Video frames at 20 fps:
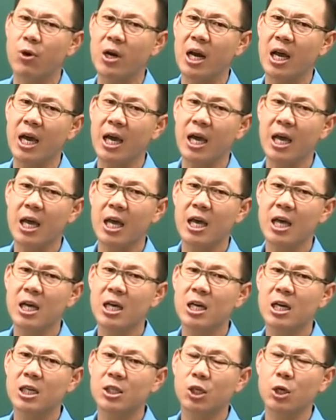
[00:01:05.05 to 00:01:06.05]
원래
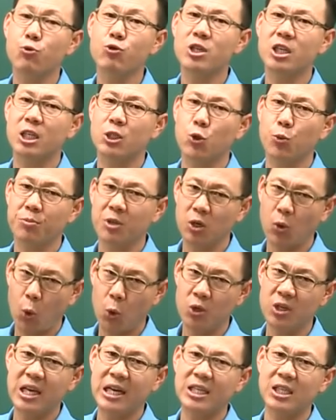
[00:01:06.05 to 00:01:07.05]
서울시가 좀 더
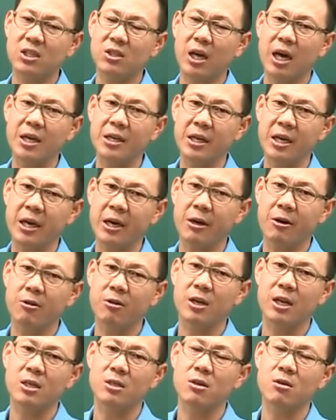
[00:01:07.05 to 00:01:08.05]
올드한 스타일이에요.
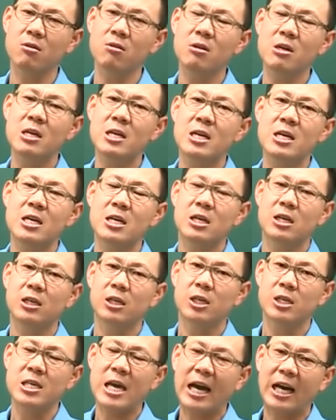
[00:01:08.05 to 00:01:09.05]
그래서
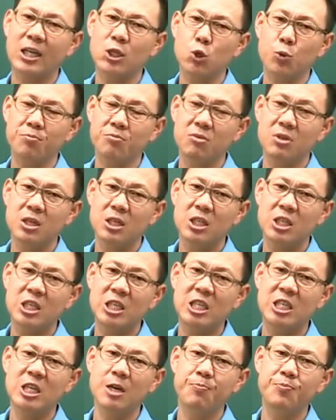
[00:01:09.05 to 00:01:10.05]
어, 약간 좀
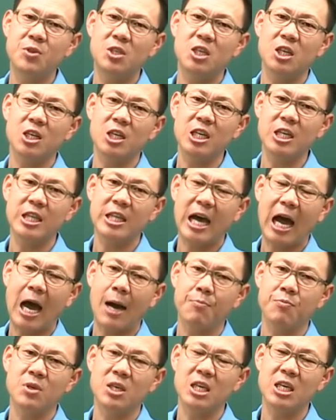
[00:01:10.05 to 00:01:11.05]
지역적인
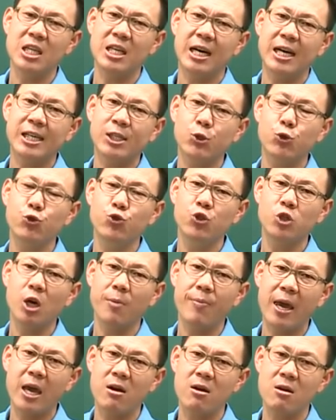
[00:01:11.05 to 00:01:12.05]
암기나
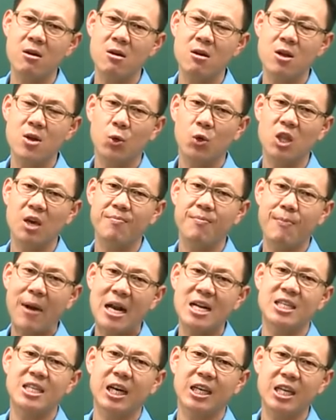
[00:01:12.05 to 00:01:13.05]
순서 배열 그다음
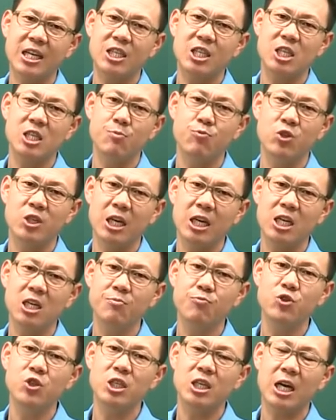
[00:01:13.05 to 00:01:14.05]
말장난치는 문제
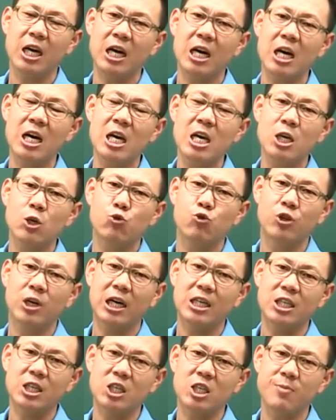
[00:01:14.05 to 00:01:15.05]
이런 문제가
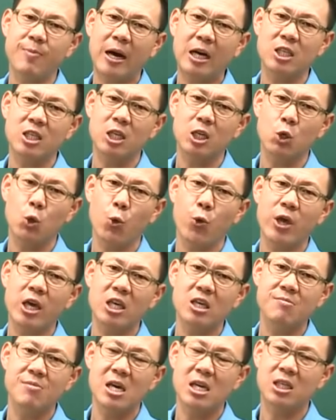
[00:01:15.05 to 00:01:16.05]
국가직 지방직
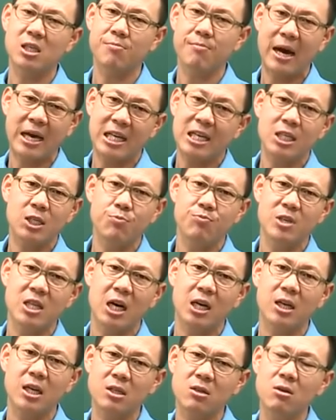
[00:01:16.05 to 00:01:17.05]
교행에 비해서
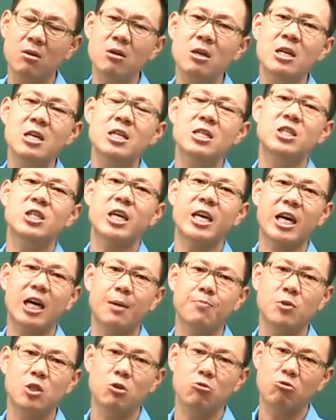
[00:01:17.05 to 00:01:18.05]
많았습니다. 그래서
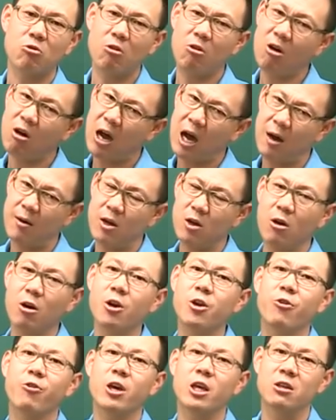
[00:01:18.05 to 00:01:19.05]
체감적으로 아,
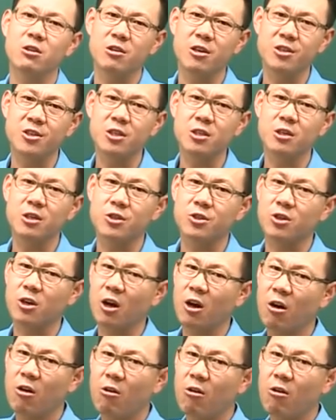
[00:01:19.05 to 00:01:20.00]
어렵게 느껴진 거죠.